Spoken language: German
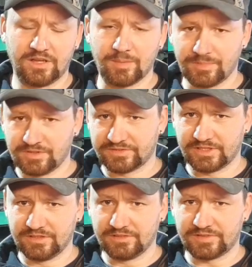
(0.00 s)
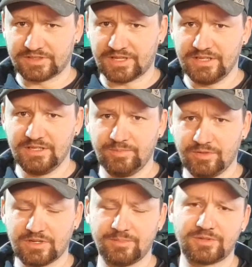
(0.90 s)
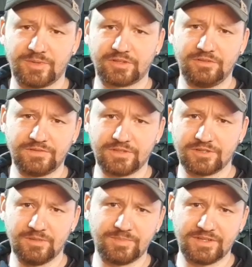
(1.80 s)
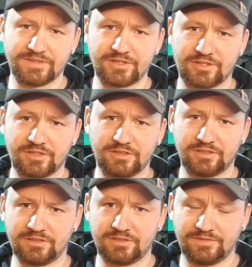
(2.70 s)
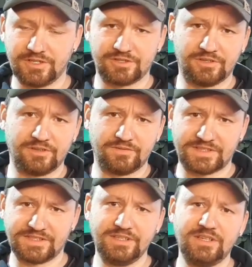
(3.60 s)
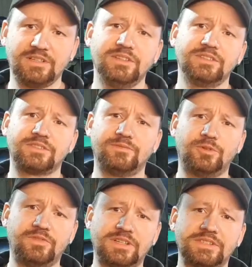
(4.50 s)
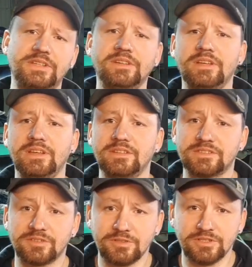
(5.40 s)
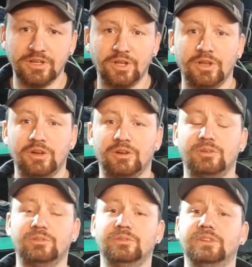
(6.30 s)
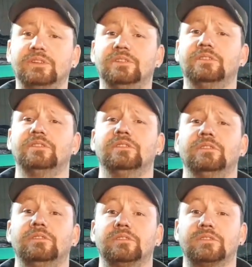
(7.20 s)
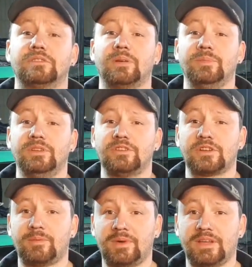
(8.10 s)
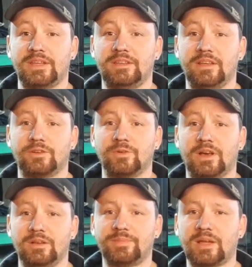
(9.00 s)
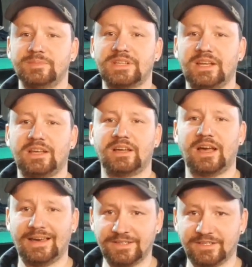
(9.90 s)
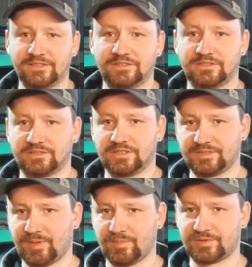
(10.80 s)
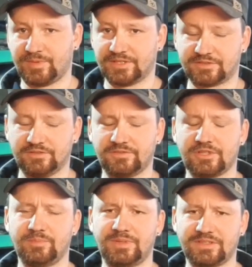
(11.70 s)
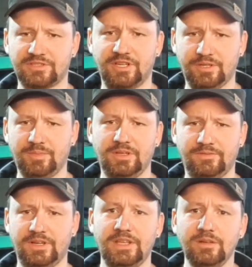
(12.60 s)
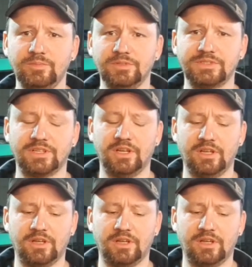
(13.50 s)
Hab mal auf den Verteilerblock, habe ich mal drauf geschrieben, dass ich äh, welche, was Ingang ist, wo was hingehen soll und äh, damit ich an meine Diagonalbremsanlage han. Deswegen habe ich mal das drauf geschrieben, dass ich nicht immer überlegen muss.